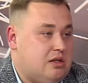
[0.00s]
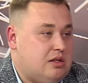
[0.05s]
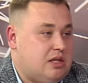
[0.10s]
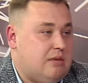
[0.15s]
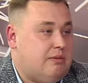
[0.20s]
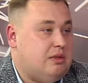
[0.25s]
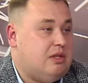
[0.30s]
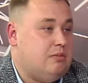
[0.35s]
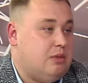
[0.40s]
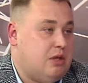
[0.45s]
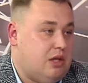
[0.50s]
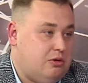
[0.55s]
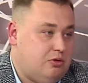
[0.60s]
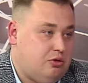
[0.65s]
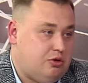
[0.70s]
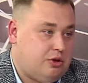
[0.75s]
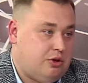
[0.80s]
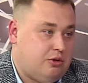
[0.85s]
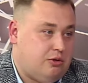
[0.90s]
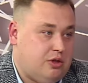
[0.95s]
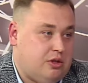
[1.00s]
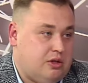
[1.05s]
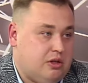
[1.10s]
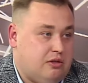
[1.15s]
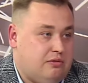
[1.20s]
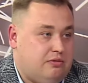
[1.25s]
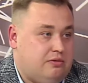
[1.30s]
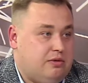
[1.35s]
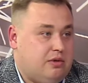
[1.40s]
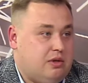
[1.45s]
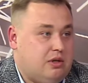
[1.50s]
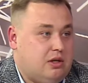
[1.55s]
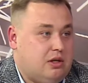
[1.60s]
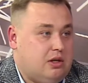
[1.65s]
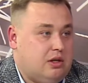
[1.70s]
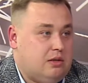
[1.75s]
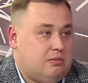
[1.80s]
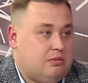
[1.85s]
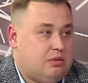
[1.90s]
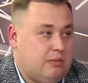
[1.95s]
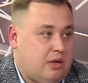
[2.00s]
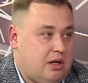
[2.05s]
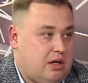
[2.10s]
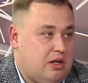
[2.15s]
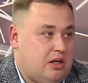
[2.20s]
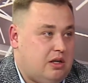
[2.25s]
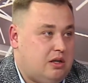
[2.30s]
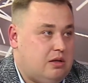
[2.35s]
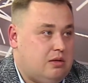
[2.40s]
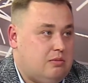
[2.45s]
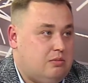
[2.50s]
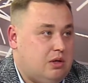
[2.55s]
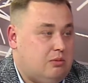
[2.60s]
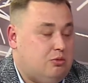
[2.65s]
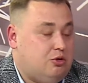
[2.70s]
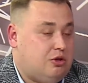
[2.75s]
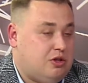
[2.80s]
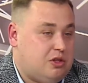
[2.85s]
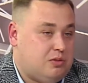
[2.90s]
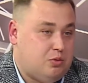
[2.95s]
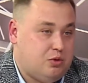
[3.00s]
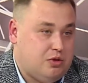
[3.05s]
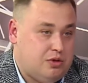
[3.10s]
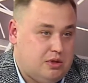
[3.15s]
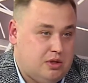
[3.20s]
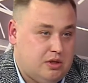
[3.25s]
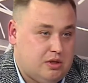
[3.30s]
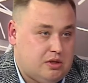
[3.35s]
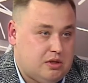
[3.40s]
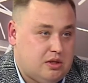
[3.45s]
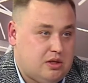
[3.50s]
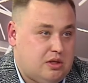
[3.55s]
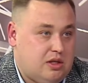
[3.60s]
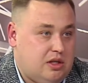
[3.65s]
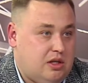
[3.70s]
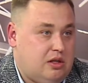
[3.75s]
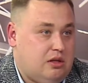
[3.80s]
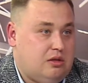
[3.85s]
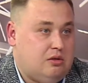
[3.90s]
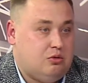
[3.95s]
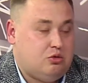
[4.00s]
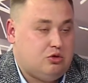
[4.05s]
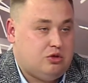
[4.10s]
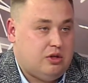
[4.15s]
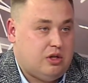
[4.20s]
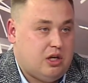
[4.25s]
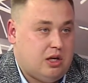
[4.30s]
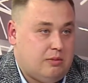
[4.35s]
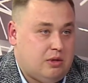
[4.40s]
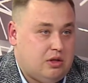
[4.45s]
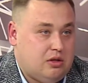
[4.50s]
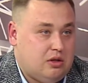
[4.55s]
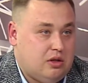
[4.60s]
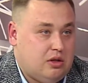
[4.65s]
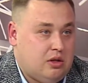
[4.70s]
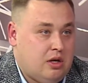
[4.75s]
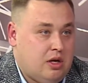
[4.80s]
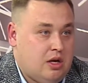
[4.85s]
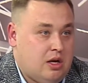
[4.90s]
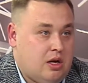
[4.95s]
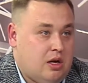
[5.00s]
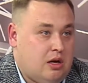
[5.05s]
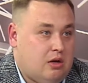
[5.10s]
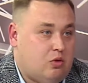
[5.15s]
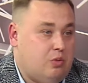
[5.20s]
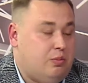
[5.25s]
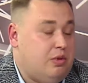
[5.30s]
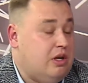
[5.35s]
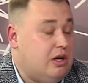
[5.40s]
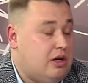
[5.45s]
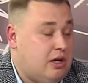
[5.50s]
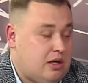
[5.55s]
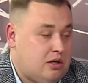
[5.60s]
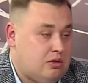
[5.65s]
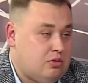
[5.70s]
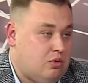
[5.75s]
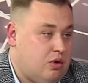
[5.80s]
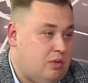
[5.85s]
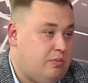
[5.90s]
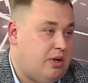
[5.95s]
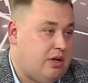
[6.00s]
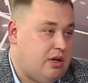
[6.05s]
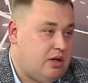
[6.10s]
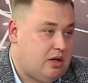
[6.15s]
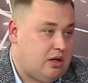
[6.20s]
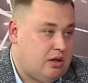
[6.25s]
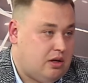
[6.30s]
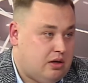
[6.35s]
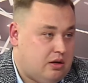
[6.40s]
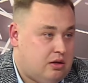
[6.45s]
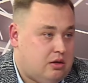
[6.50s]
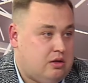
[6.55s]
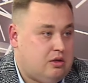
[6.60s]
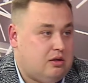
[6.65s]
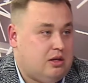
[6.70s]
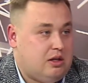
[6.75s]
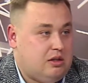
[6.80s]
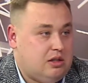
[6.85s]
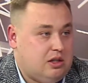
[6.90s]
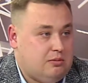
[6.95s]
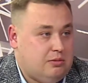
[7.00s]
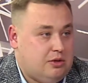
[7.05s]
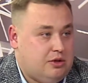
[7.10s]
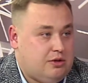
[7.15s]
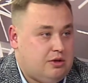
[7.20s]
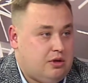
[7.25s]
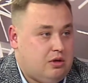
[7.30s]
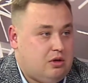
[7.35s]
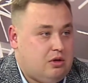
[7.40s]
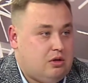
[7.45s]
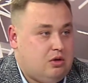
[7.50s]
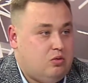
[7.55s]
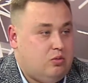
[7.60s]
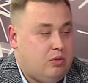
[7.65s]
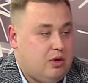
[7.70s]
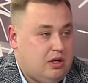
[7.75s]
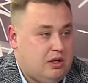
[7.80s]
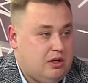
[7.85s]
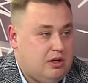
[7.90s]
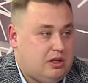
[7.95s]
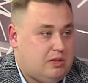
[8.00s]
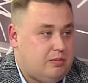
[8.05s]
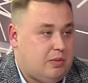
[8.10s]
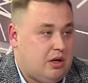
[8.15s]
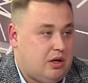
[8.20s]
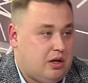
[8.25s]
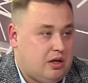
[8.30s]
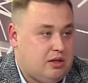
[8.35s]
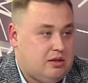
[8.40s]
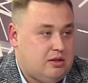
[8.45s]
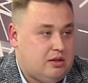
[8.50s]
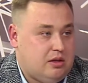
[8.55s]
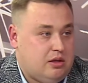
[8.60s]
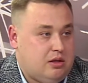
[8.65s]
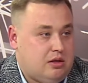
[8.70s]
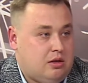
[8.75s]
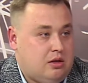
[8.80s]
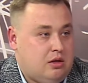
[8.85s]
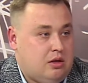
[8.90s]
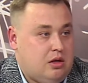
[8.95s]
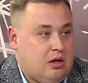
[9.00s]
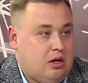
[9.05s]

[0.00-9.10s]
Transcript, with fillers: с командой молодежки УНФ помогли бабушке спуститься и дружной командой купили краску и поехали на кладбище. Убрались, покрасили –